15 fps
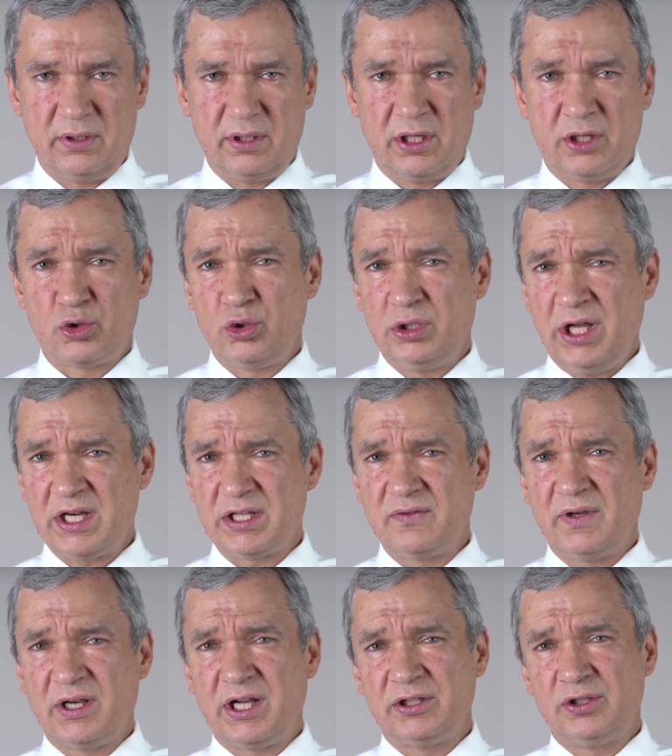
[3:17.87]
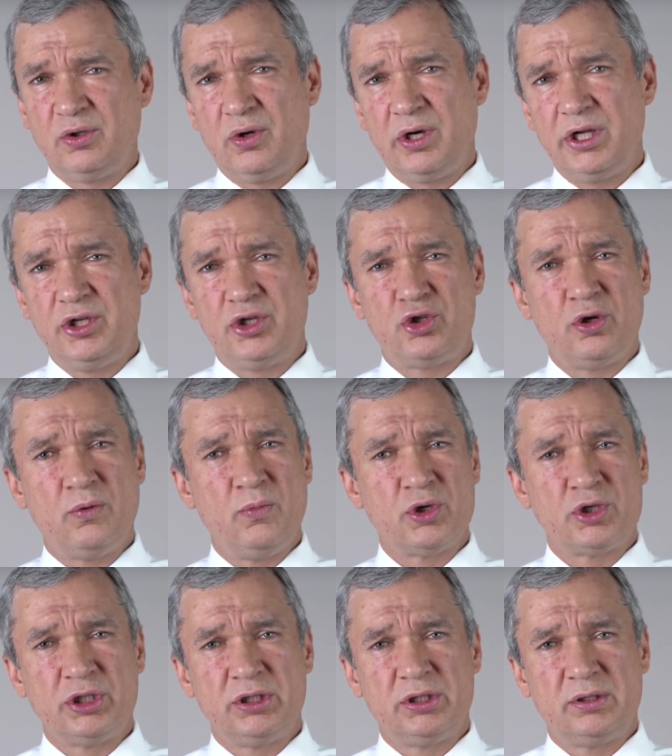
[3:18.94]
Государство, которое еще,
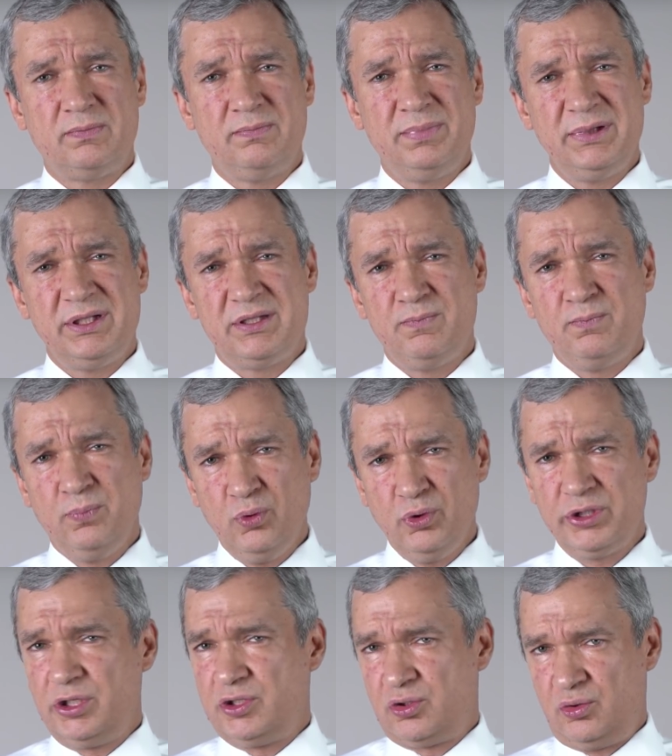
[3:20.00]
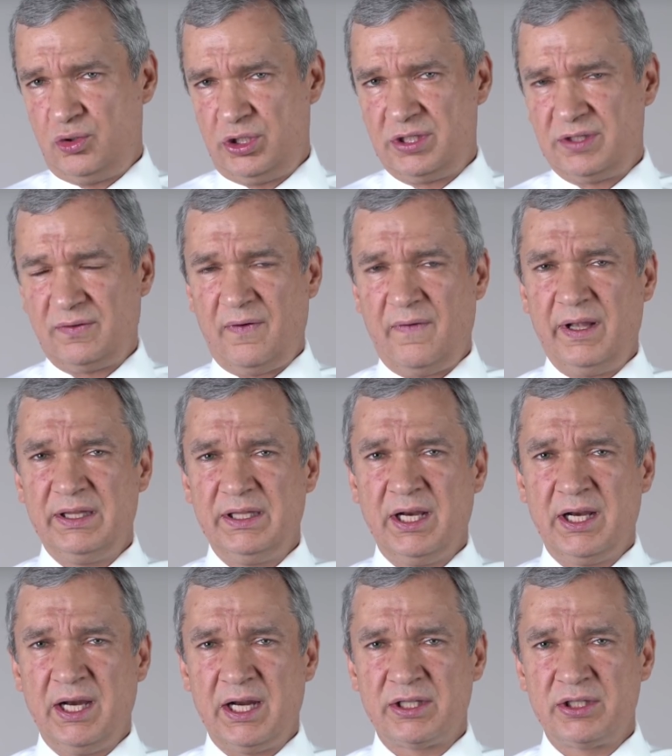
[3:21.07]
может быть, будет существовать на
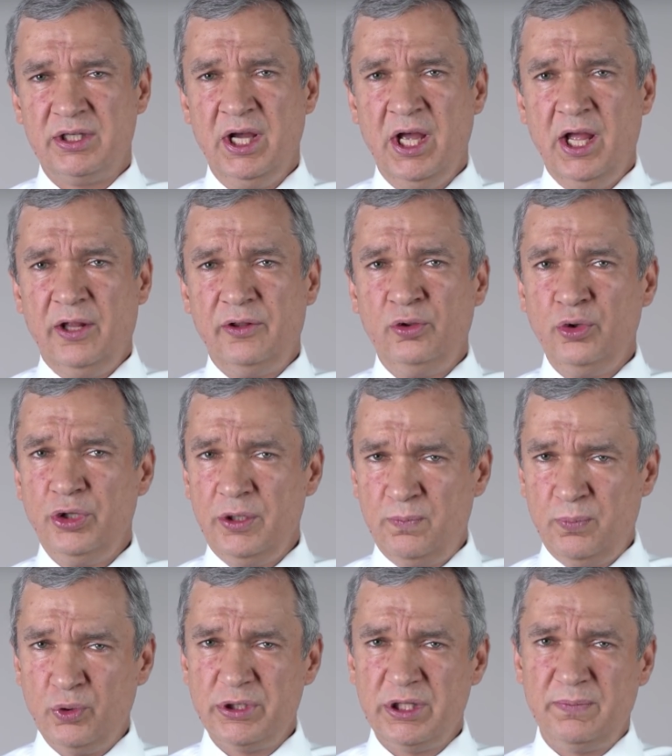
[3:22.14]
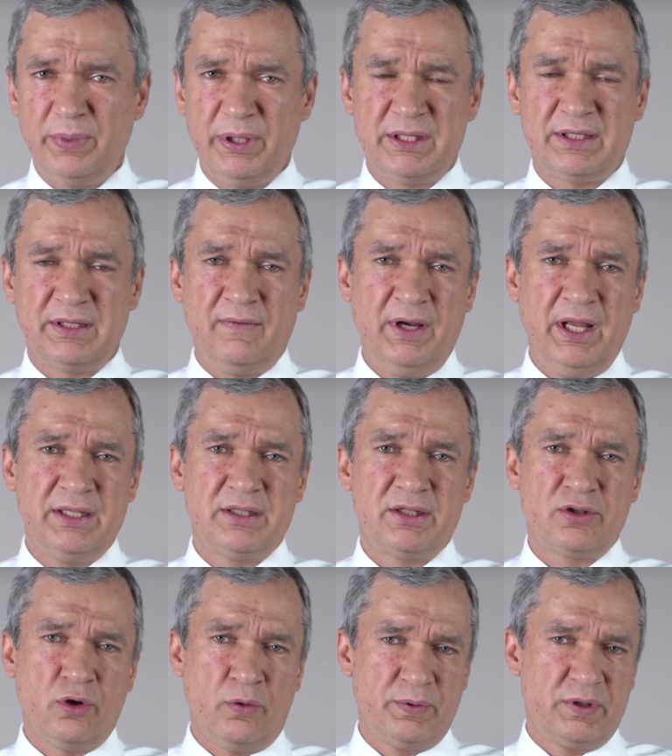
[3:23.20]
карте, но не будет представлять
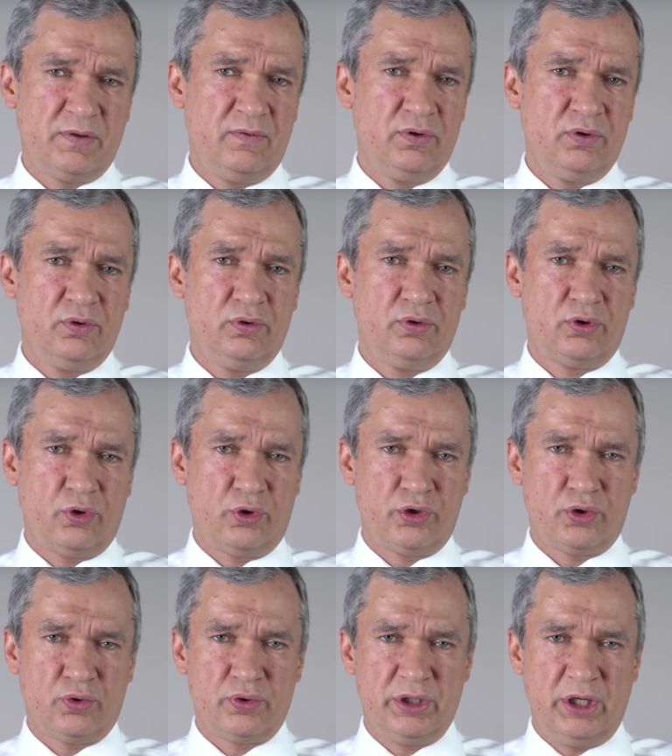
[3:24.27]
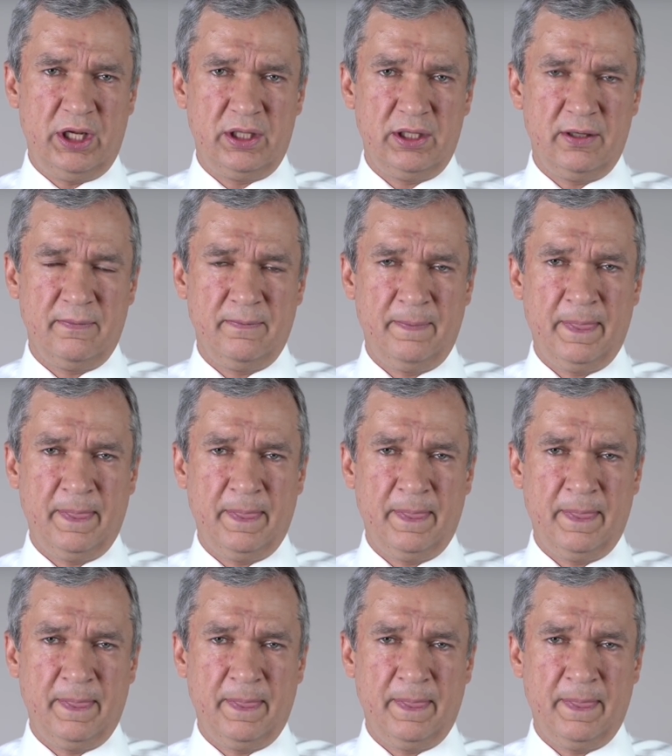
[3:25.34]
собственную точку зрения.